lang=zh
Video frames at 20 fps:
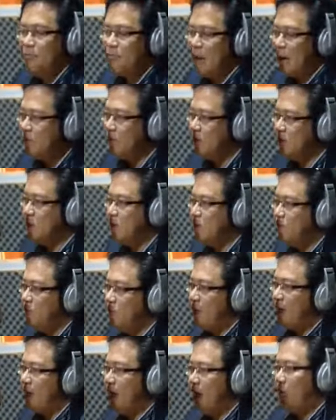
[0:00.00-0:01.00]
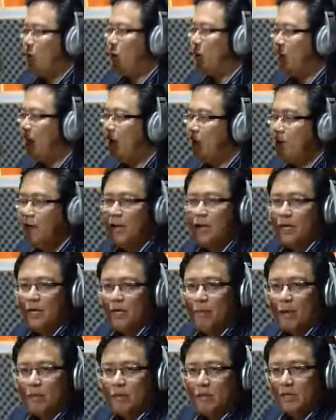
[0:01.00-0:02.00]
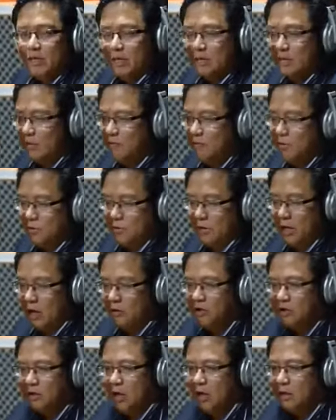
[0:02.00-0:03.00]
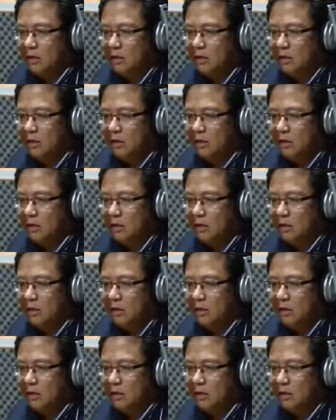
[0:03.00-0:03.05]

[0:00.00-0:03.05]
你巴不得政府把它给关掉了，你巴不得他政府说要求他，